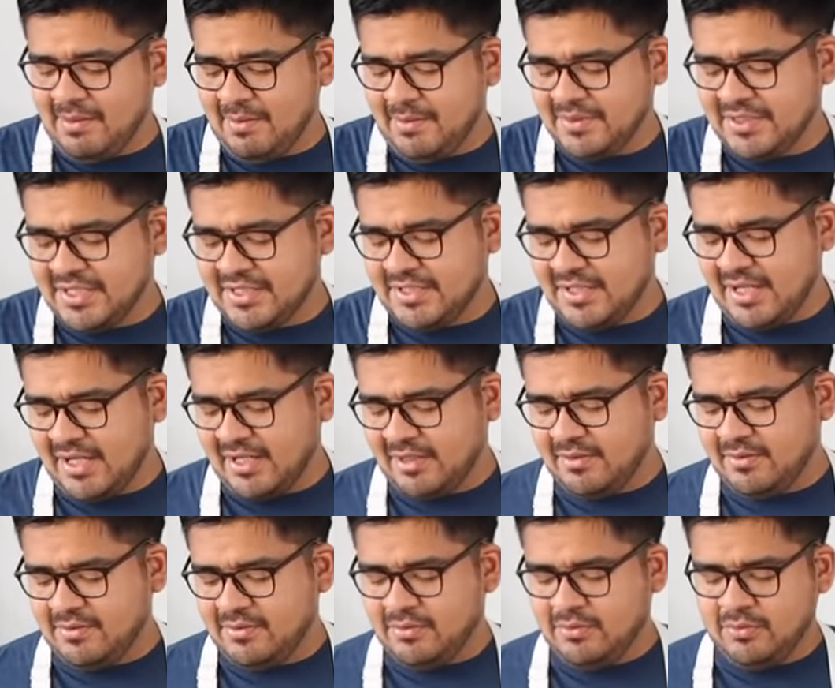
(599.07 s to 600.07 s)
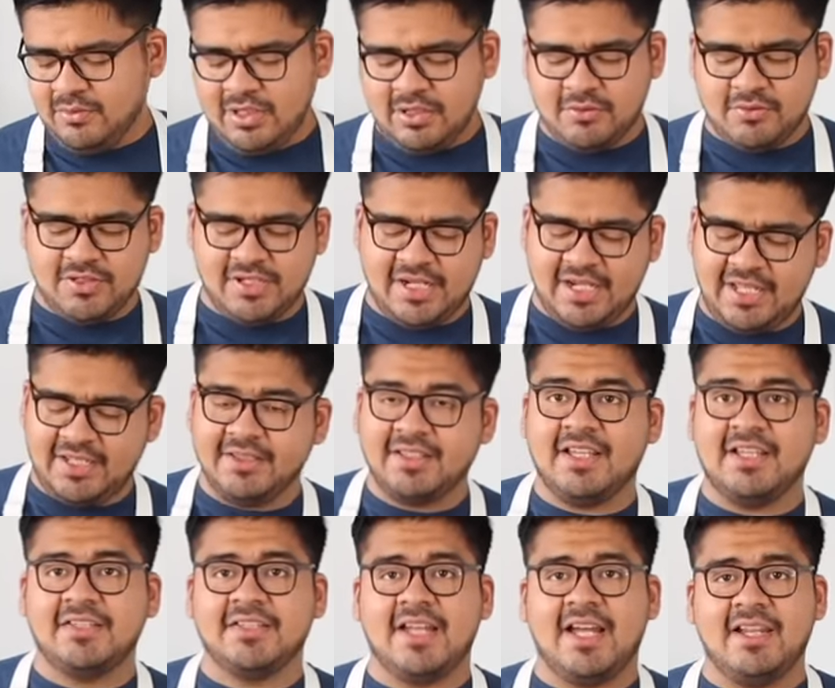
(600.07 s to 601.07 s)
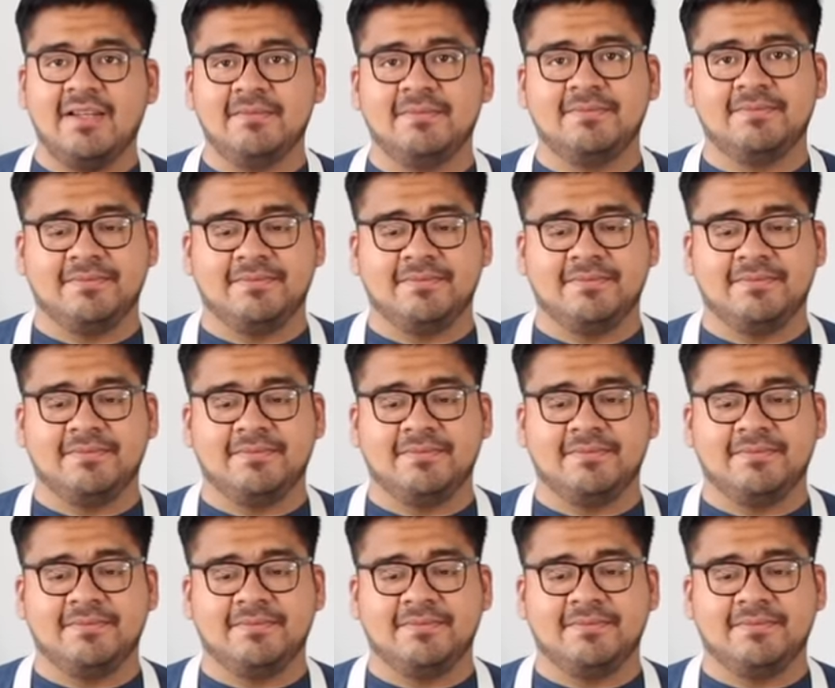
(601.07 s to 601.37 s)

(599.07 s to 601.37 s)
vamos a echar una cucharadita de sal